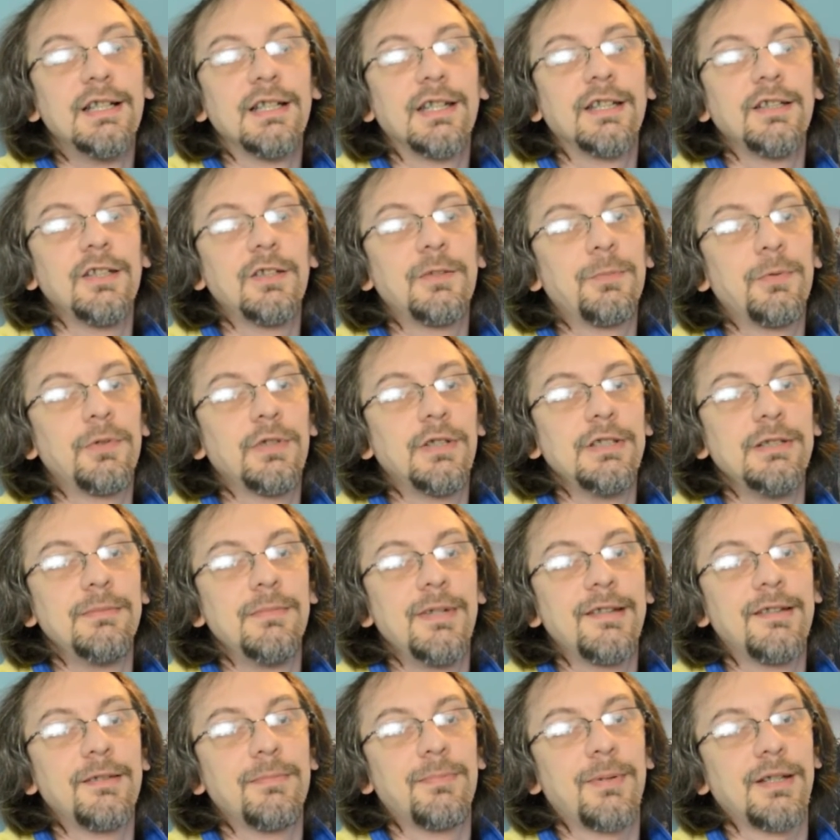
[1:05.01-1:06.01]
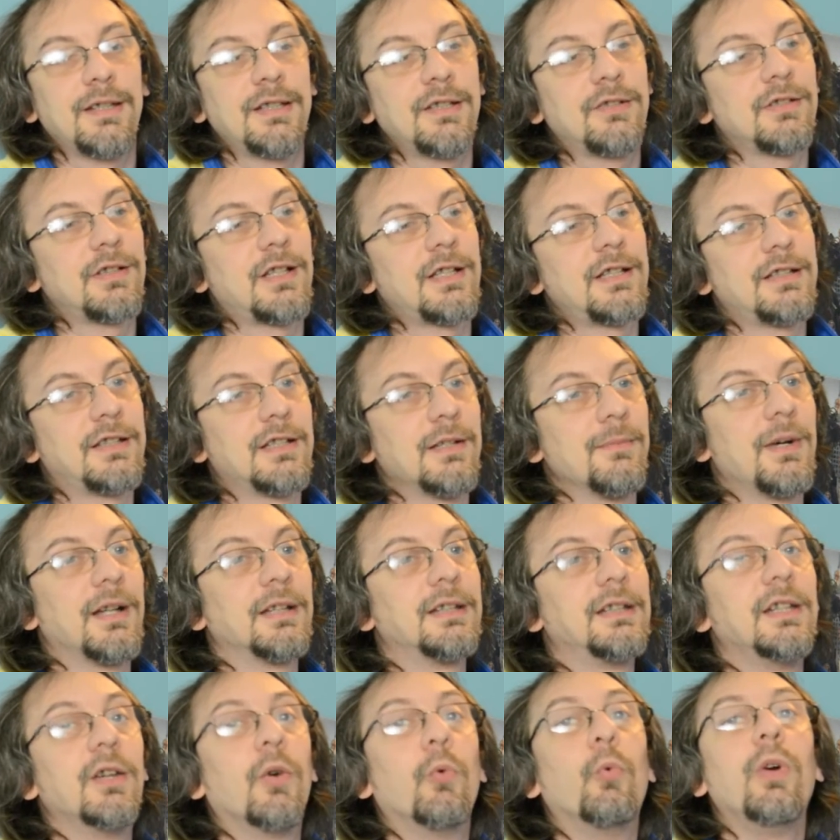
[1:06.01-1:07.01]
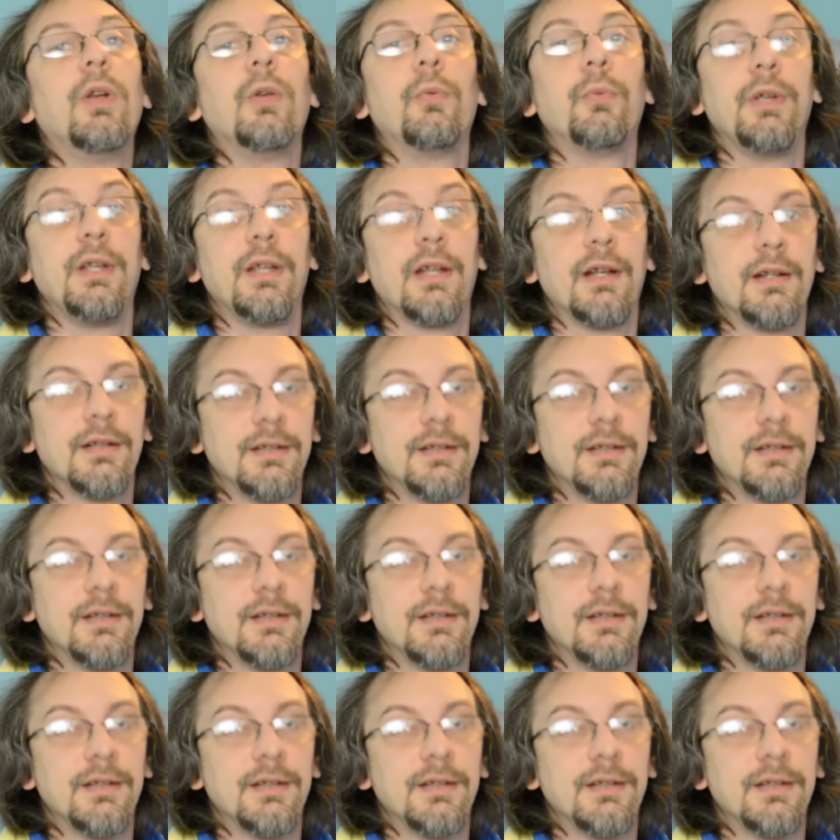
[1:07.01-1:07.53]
che dispone di mezzi particolari chiamati Wheelwear,